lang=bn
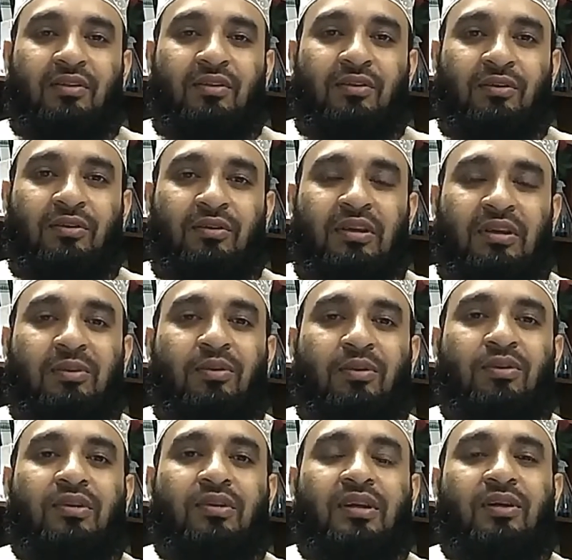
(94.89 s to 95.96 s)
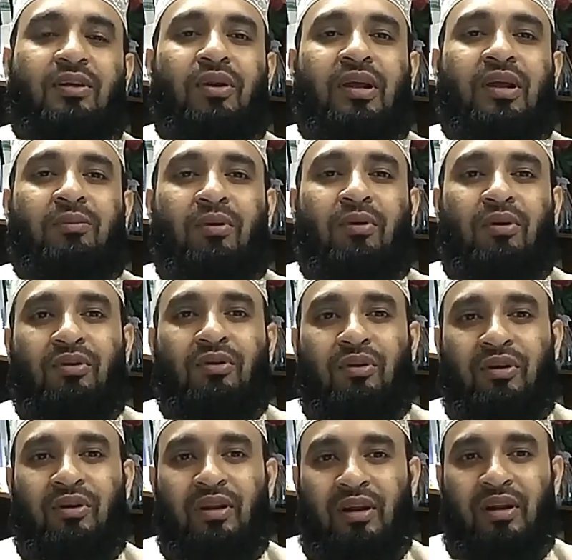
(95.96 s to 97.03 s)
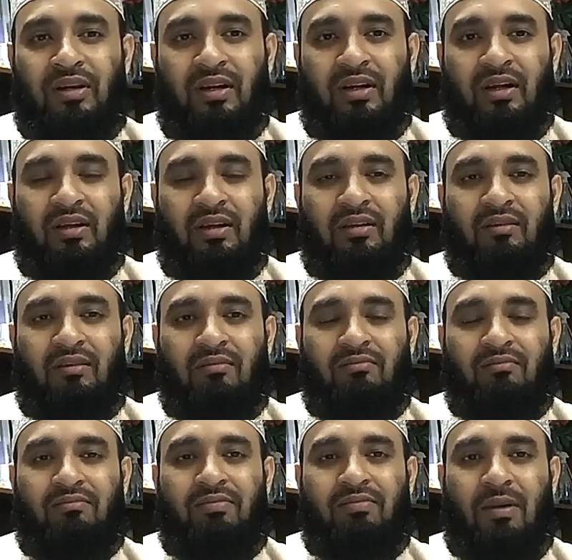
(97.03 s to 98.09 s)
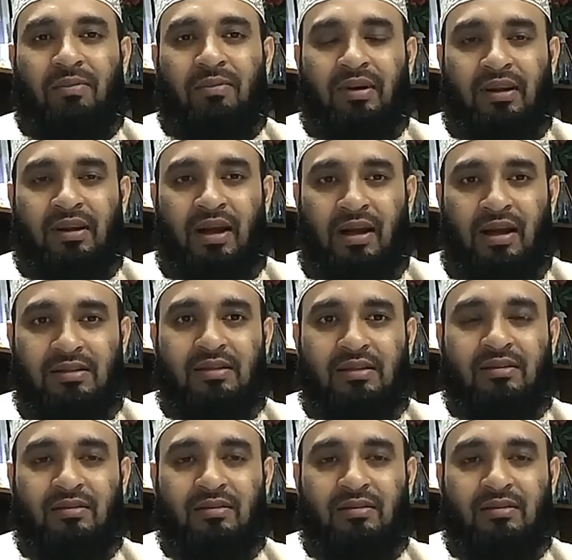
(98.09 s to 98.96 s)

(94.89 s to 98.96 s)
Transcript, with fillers: তো গিবত এটা অনেক বড় ধরনের একটা পাপের কাজ